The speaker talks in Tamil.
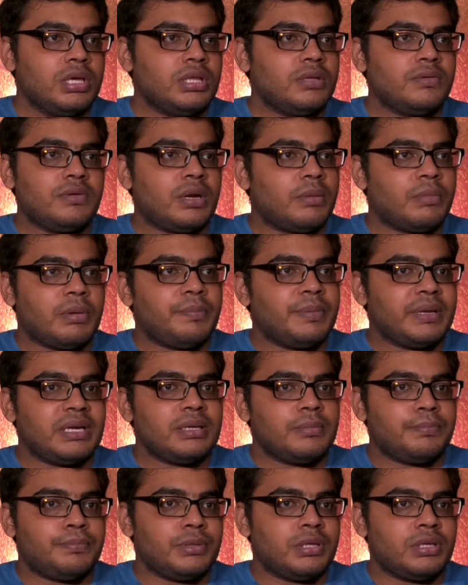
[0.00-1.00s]
இது நம்ம
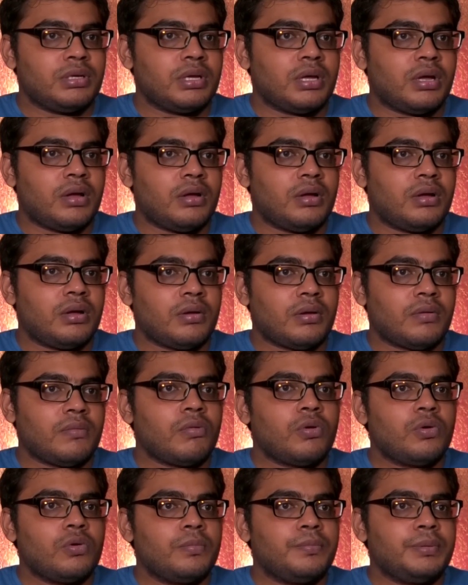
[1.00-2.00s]
பெரிய இதுக்கு
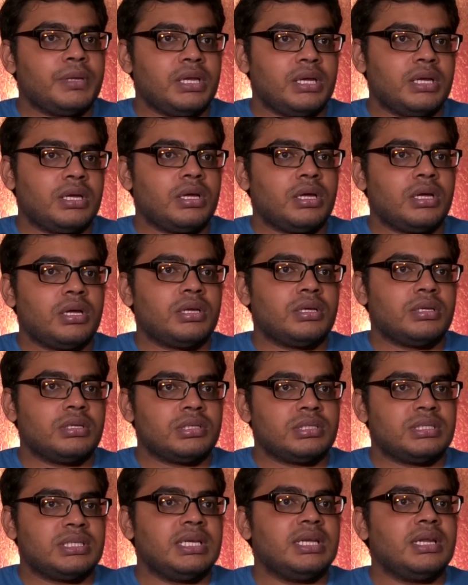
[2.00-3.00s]
அவ்வளோ பெரிய
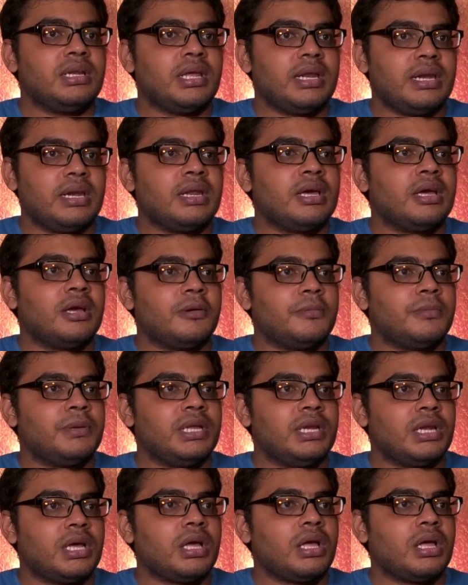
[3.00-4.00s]
சீன் என்ன
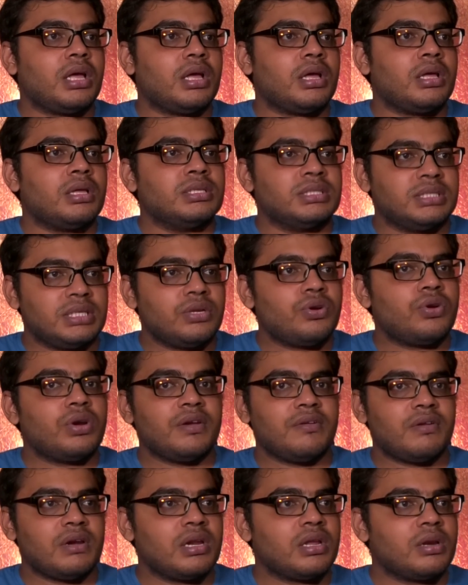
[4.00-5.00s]
அப்படின்னா ஜீரோ
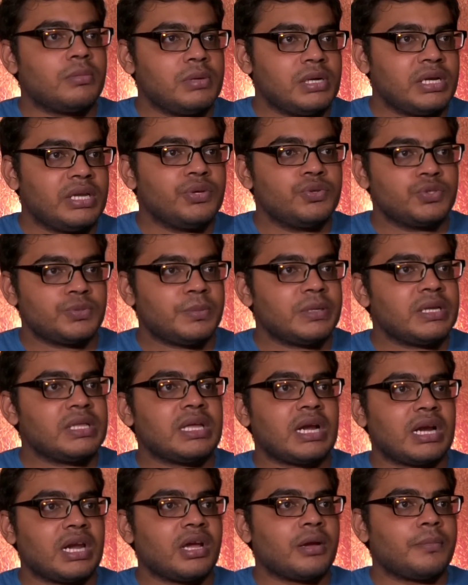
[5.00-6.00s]
டே வல்னரபிலிட்டி யூஸ் பண்ணி
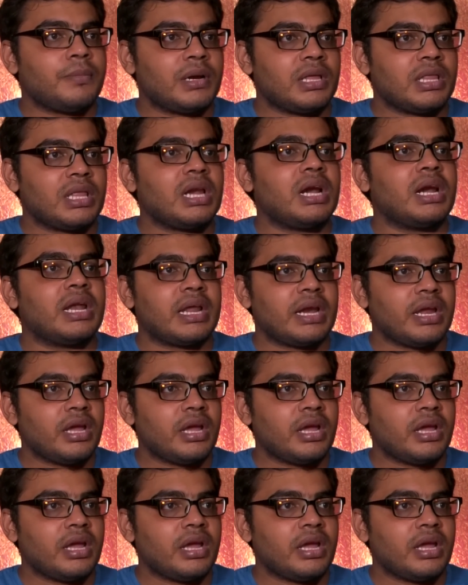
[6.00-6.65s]
இதை அட்டாக் பண்ணதால்